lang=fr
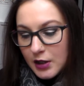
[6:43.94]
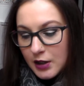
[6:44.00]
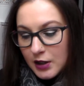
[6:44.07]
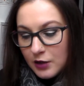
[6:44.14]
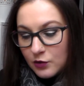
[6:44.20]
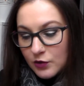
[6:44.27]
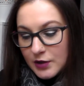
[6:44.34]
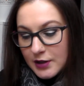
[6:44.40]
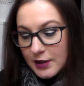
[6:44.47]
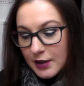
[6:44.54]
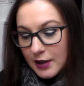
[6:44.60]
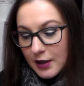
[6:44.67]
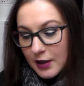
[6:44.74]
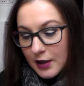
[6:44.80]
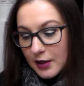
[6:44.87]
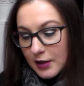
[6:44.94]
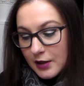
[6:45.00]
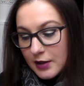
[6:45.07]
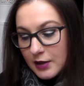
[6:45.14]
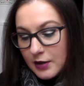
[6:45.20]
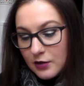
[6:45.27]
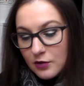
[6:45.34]
Et donc c'est un
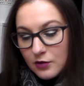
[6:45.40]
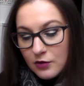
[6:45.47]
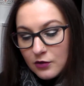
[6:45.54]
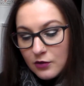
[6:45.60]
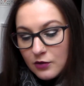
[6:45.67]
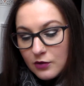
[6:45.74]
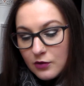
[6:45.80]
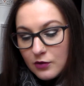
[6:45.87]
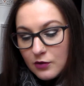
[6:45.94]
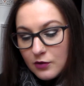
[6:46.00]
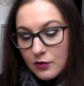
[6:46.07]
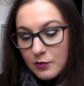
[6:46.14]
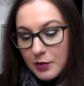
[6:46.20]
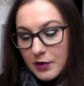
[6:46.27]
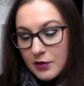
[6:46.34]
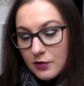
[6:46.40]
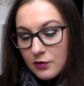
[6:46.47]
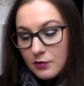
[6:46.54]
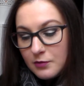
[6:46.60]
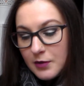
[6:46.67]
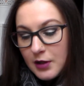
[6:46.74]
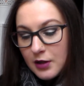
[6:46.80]
kit de pinceau
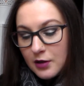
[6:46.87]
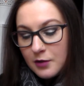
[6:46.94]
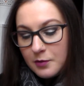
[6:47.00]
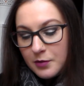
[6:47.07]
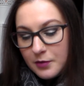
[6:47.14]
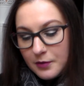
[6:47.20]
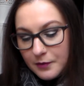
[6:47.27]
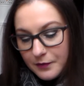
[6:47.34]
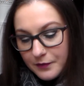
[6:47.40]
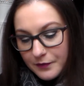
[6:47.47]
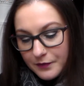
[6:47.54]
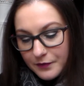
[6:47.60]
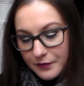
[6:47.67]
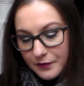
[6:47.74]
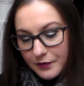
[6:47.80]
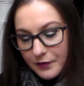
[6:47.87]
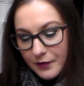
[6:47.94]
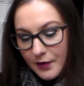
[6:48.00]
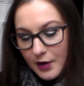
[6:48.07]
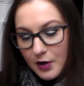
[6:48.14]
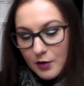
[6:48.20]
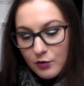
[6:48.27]
de make-up
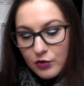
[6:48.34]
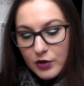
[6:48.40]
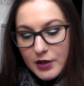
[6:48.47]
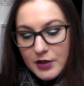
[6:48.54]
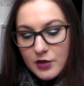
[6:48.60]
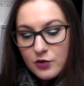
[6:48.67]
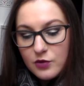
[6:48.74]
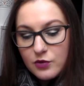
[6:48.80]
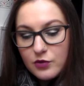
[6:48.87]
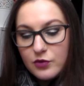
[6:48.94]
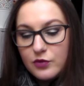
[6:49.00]
pour les yeux.